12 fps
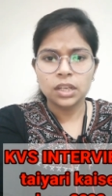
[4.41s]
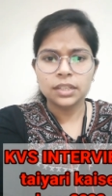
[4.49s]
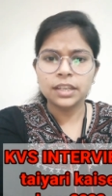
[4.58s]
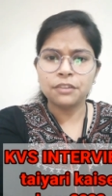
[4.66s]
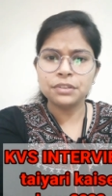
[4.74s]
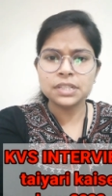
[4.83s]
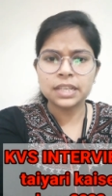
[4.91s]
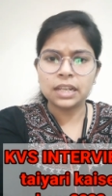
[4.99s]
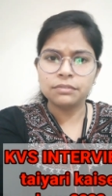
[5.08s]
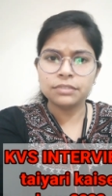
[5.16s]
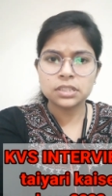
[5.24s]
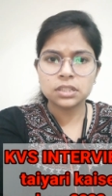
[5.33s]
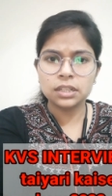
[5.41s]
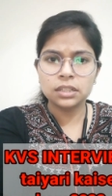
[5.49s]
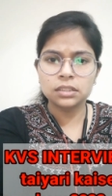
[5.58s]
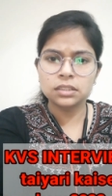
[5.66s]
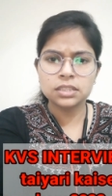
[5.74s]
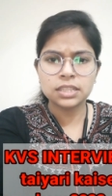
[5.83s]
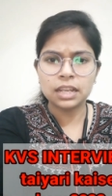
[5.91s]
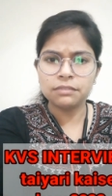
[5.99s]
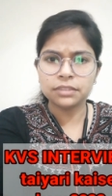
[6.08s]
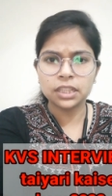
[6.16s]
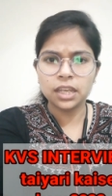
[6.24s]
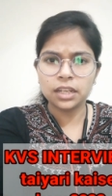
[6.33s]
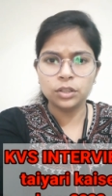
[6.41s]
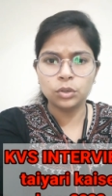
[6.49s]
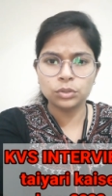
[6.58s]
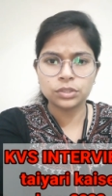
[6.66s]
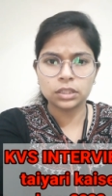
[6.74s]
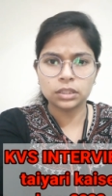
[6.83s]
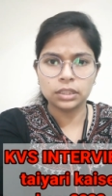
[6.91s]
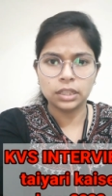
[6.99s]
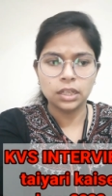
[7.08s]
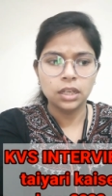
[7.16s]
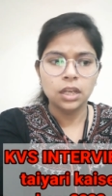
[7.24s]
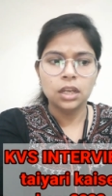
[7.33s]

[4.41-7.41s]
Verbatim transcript: या फिर सेल्फ स्टड सेल्फ तैयारी हो सकती है